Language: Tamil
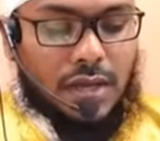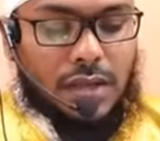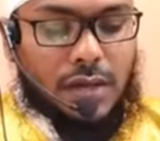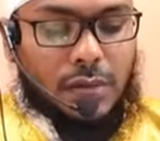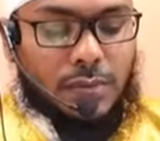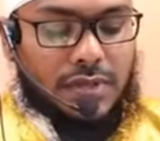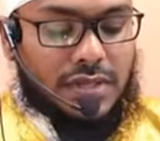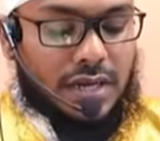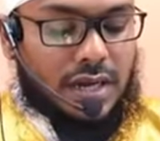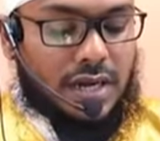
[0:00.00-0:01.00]
اللهم
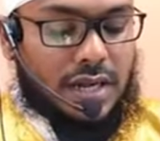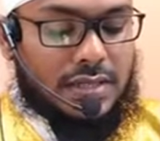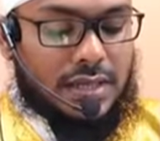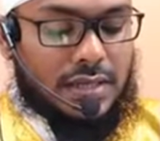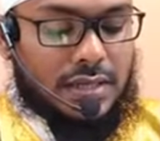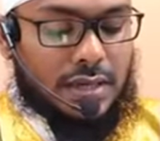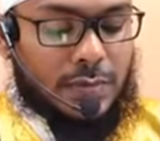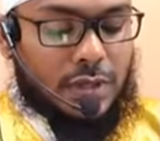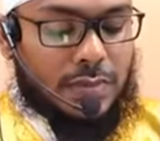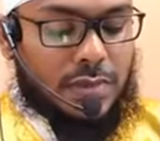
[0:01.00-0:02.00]
صل على سيدنا
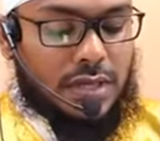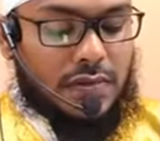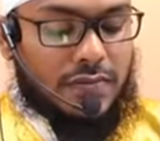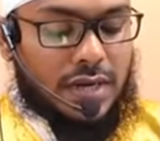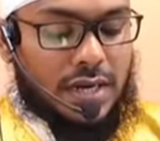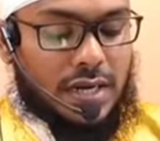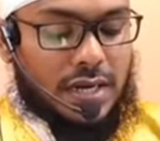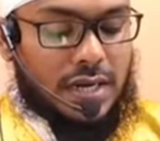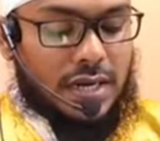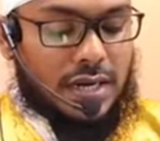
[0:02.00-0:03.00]

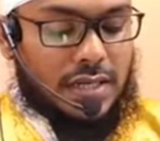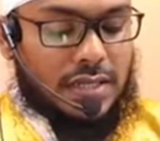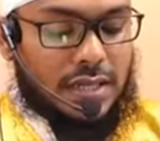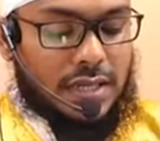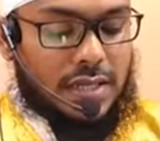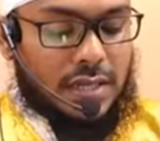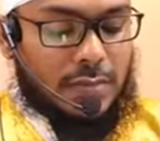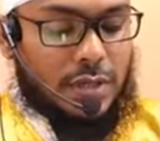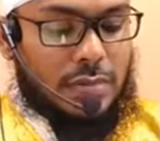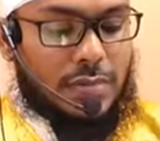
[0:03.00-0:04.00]
வாலா ஆலி آل سيدنا
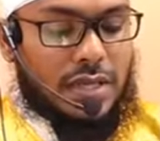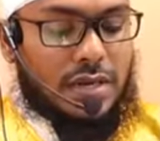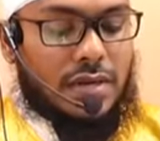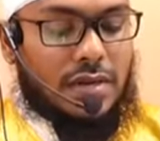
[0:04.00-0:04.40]
محمد